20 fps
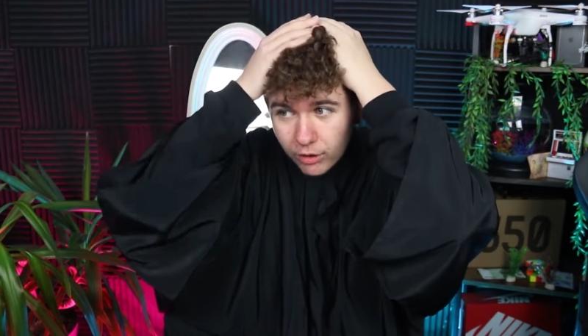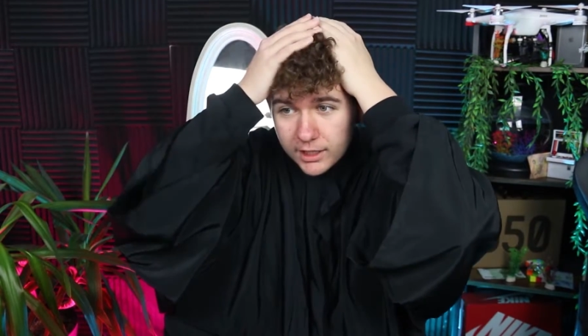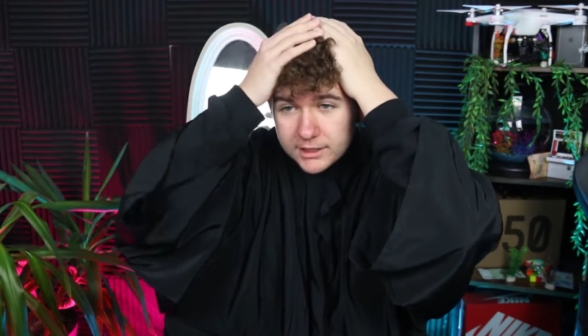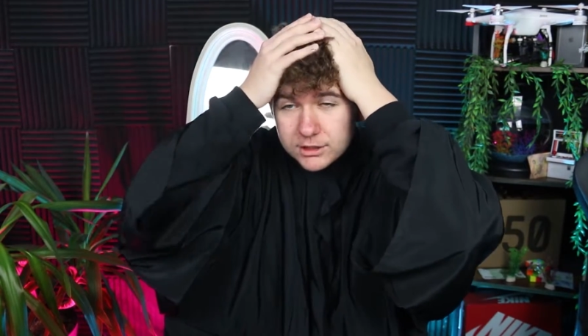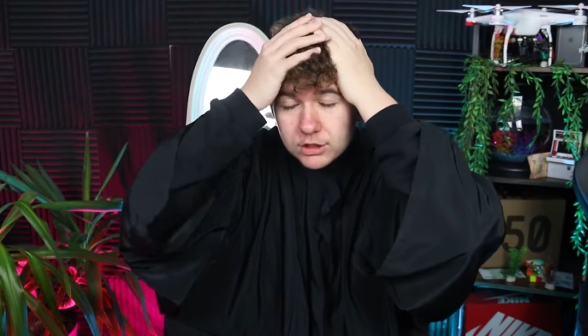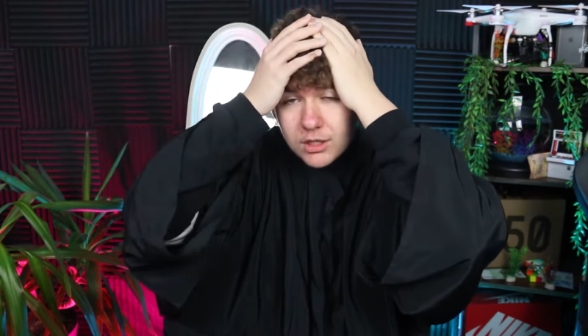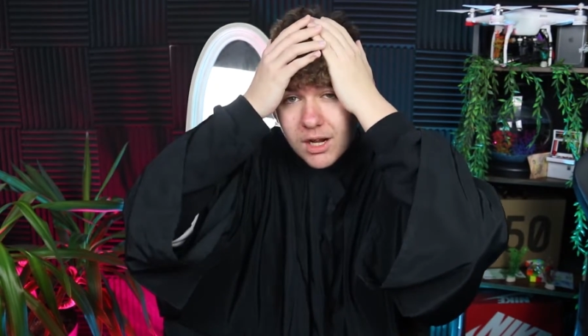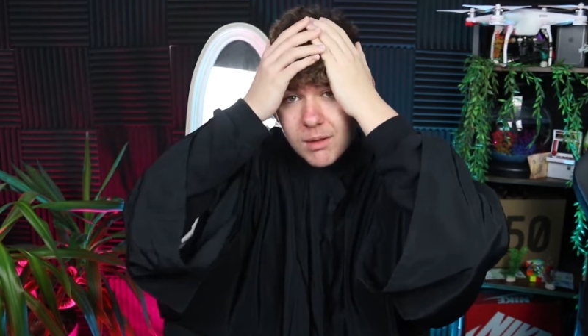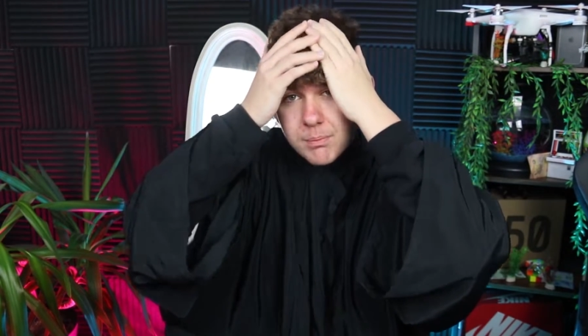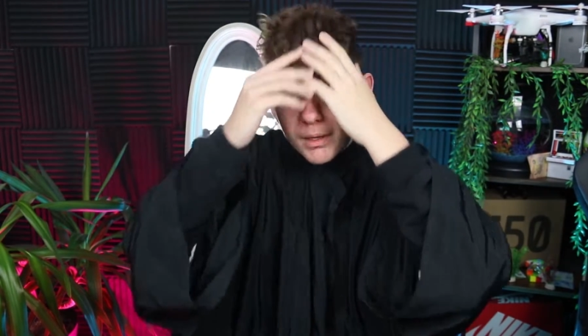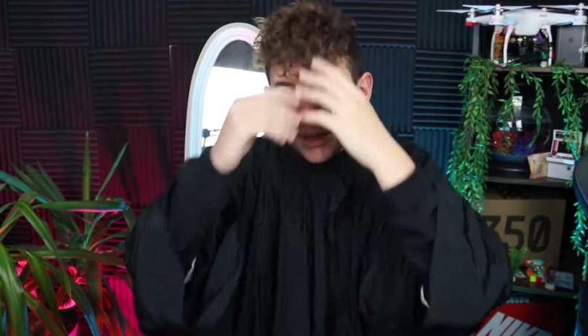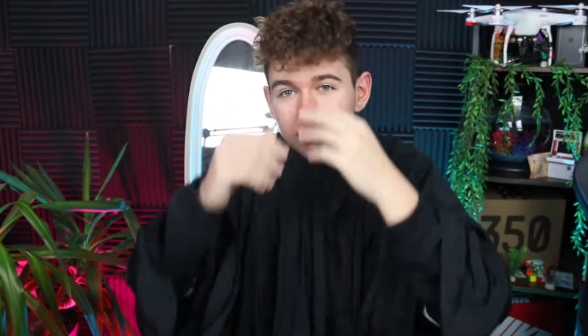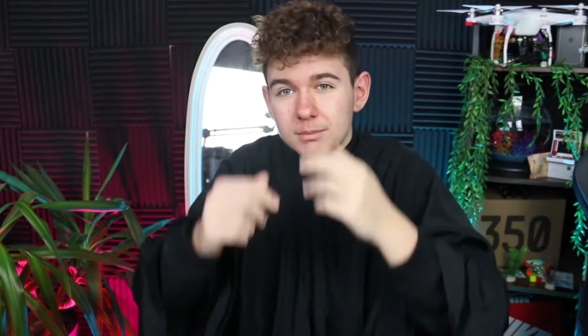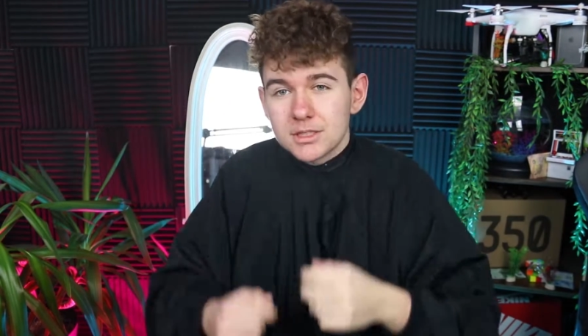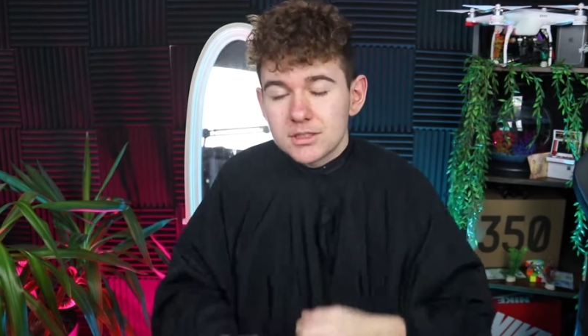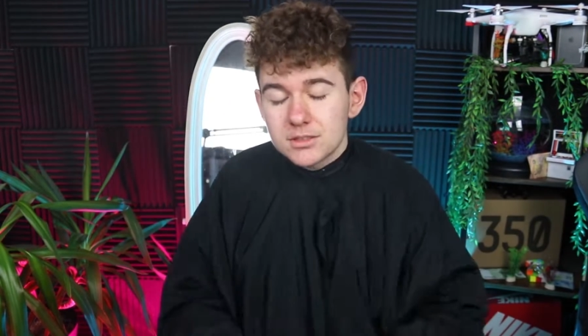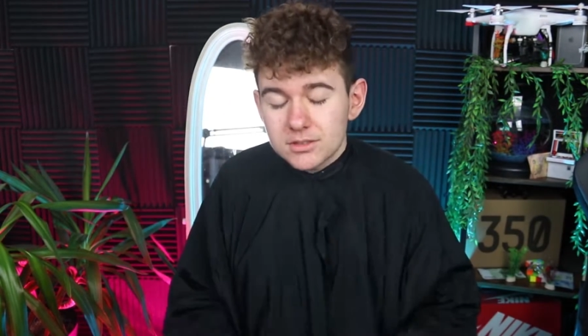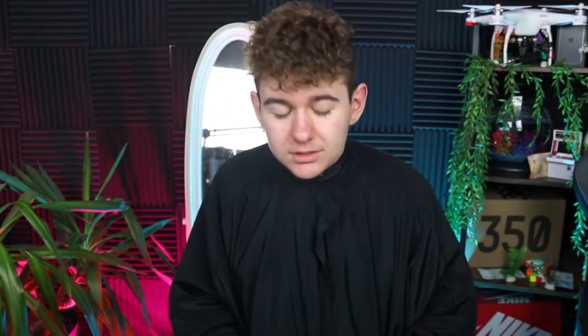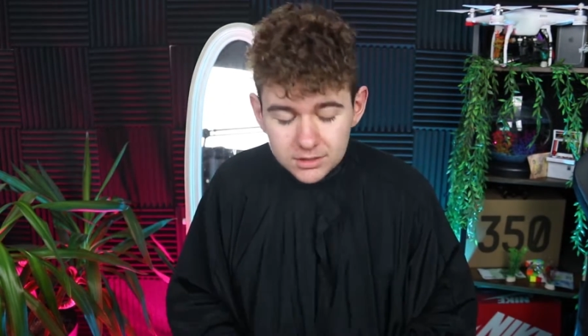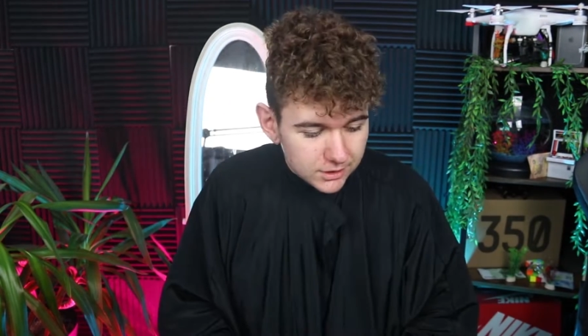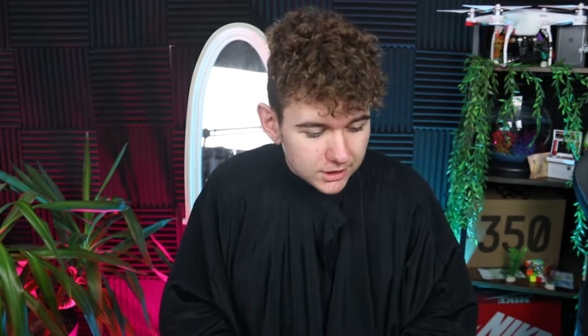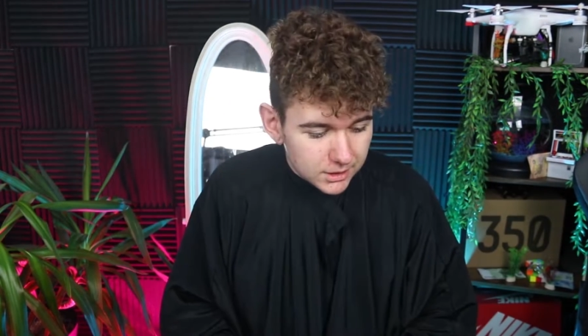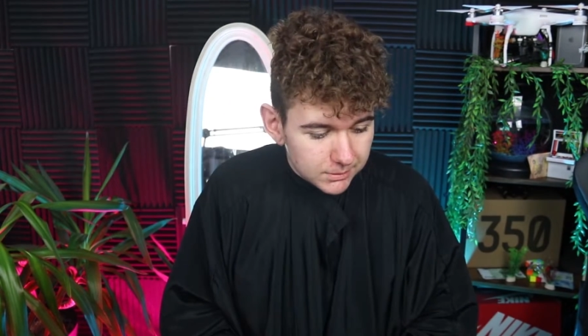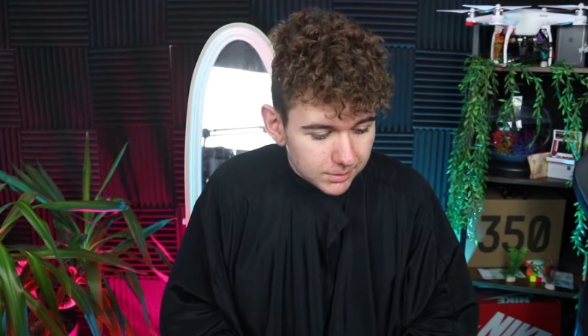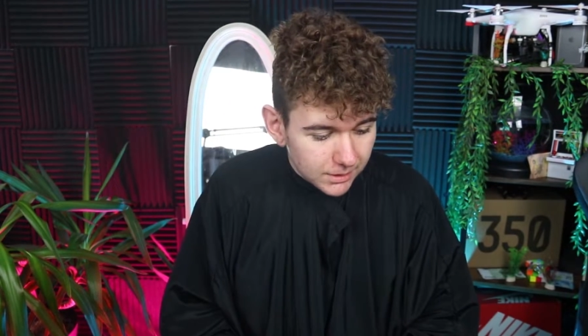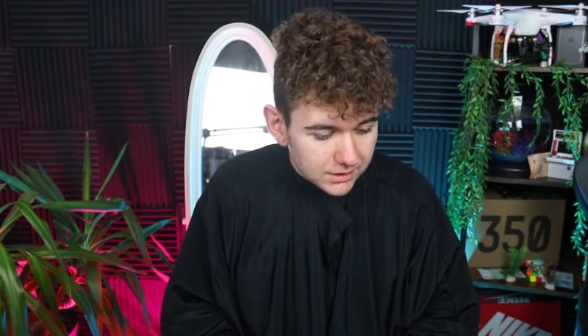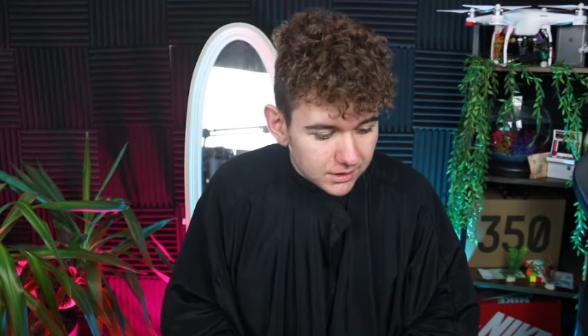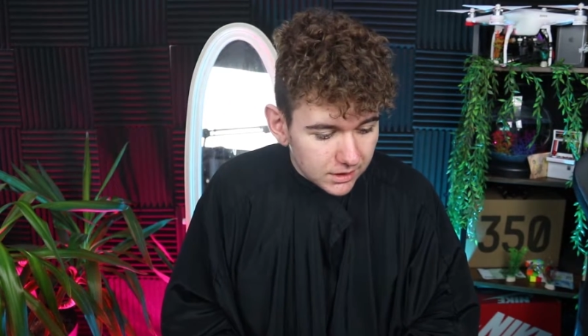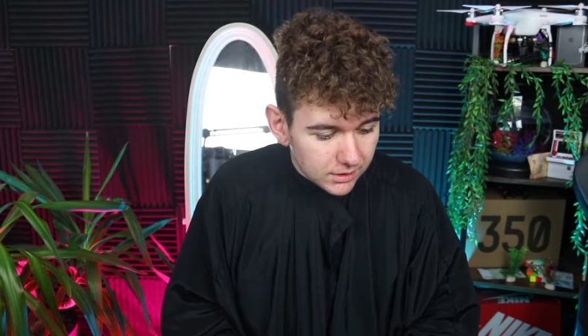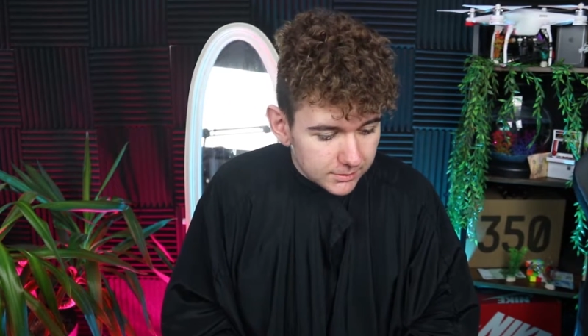adieu la permanente,
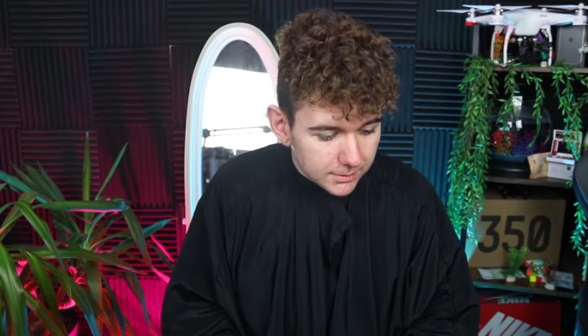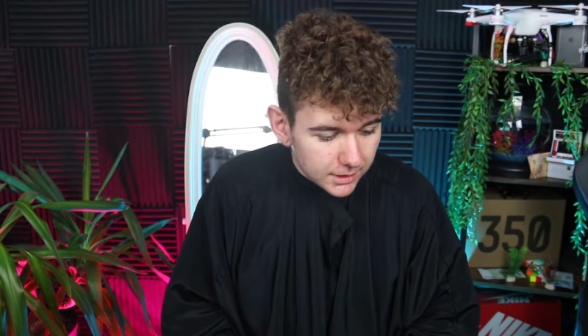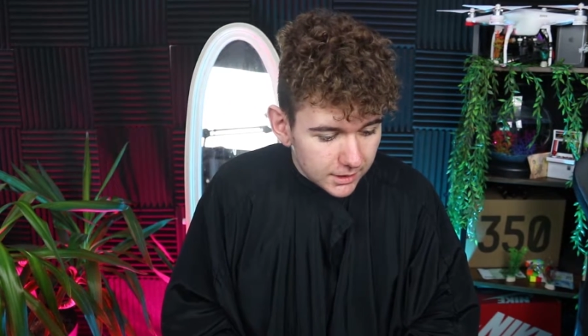j'espère que ça va